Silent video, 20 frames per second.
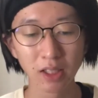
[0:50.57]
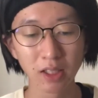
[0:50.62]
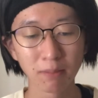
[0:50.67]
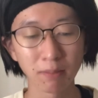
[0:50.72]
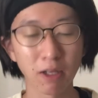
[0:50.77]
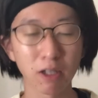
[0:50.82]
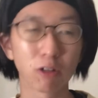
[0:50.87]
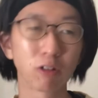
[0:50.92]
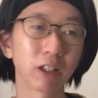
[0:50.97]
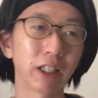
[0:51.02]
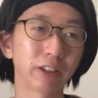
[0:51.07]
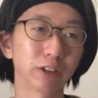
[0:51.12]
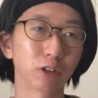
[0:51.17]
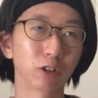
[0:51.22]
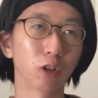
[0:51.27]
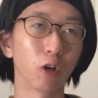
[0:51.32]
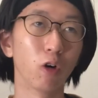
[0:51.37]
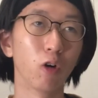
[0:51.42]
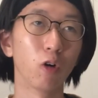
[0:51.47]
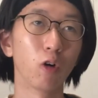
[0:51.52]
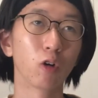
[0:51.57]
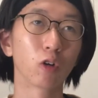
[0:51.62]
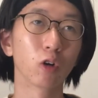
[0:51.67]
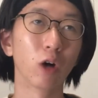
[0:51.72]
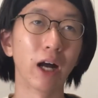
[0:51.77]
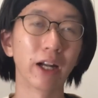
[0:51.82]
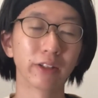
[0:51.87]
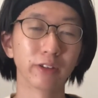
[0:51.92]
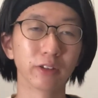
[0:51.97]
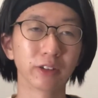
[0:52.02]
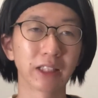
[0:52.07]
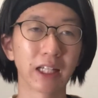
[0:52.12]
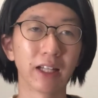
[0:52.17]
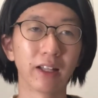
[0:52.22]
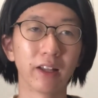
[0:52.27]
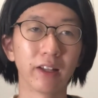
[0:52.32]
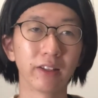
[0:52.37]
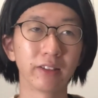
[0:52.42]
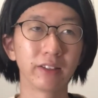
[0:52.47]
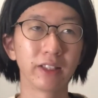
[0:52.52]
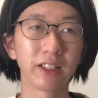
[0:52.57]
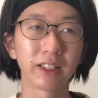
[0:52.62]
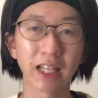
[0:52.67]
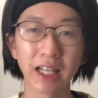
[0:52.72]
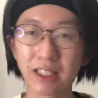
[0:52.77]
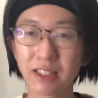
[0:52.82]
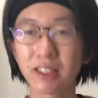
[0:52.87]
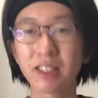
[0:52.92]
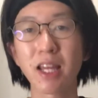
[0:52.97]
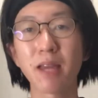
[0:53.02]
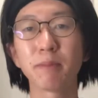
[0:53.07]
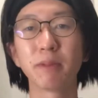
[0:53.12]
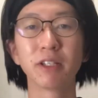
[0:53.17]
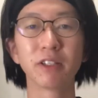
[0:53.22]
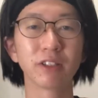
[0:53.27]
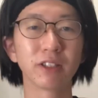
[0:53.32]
まあ今回ちょっとこうアルノちゃんに対して巡